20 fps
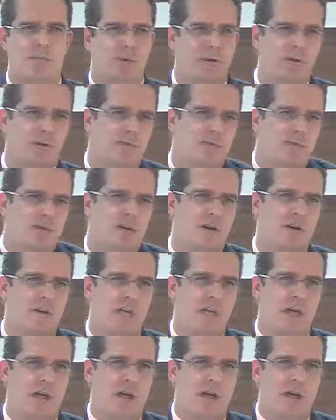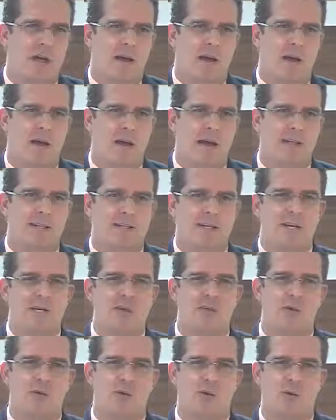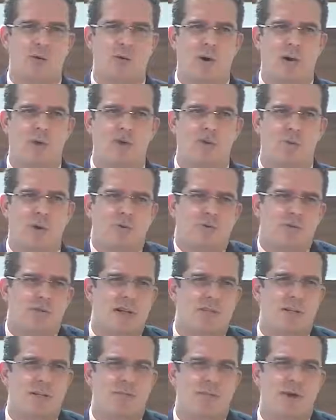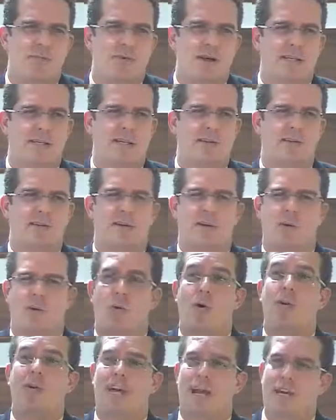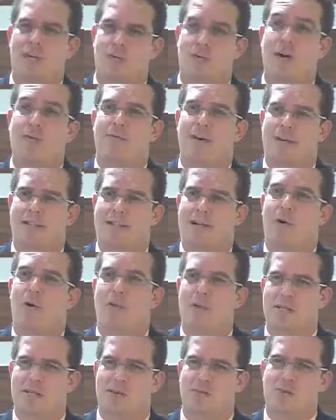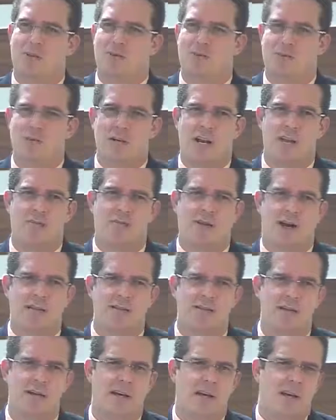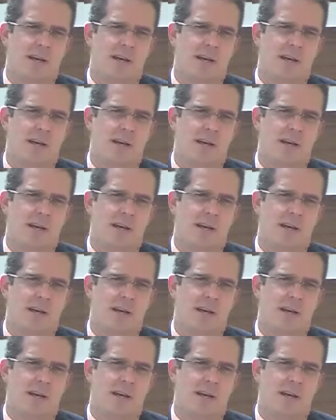Portanto, que é, existe no, no regimento justamente para fazer, senão quando que a gente vai fazer comissão de assuntos relevantes?